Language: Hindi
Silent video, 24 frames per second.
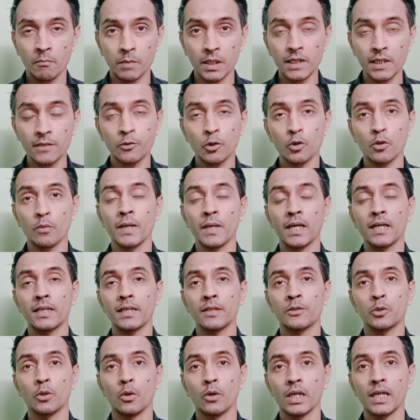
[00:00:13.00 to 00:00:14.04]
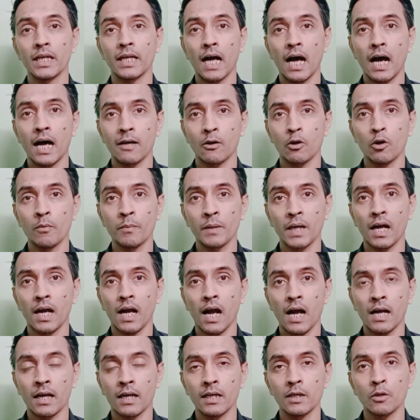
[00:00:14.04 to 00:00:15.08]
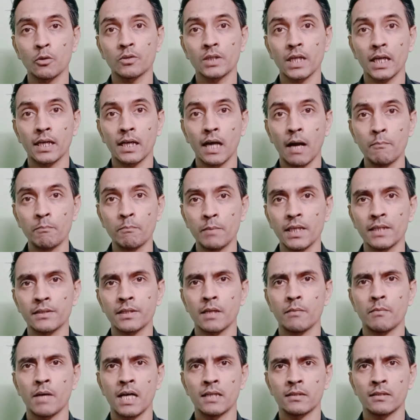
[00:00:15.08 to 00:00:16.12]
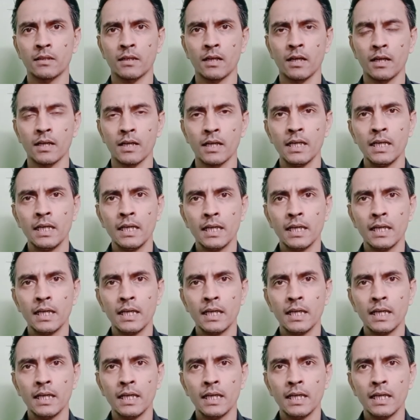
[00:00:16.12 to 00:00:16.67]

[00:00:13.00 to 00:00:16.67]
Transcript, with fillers: बीस रुपए की चोरी का आरोप लगाकर उसे खंबे से बांधकर